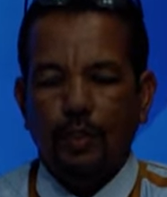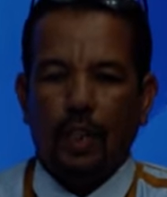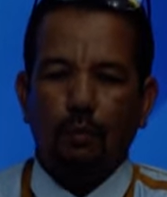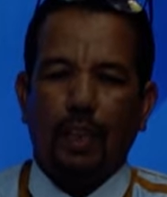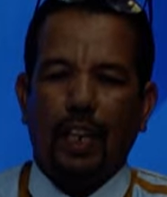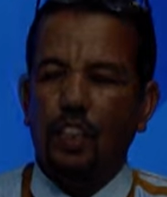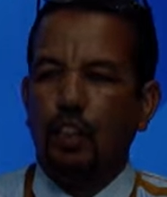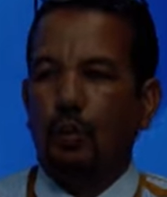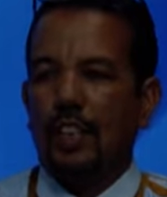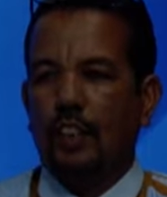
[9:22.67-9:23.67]
تطبيق
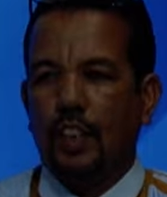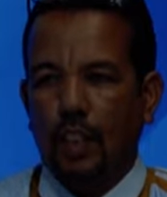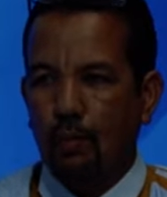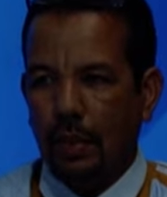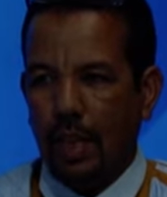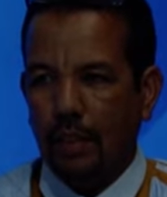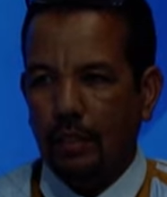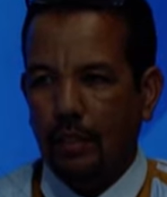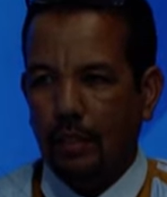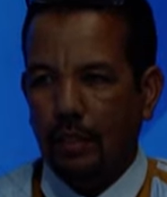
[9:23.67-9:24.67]
الزواجيه تم
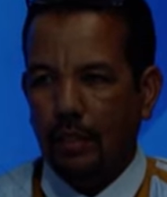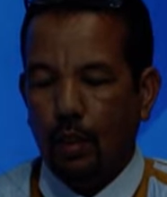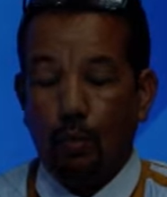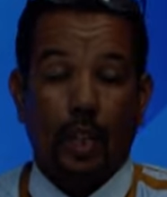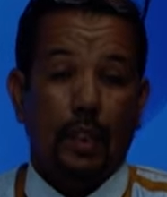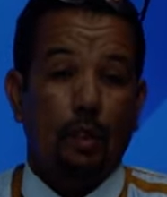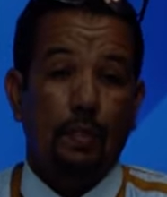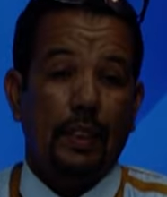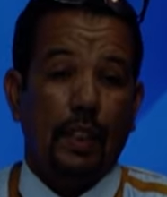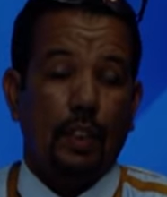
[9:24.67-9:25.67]
ولكن
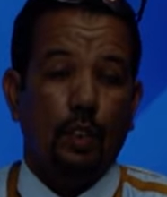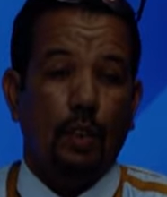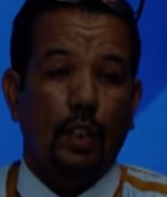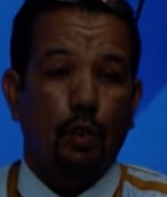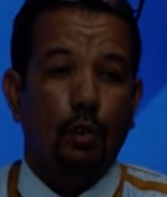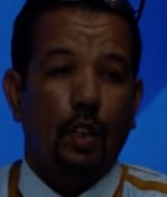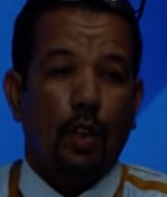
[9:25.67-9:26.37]
البعض يعتقد انه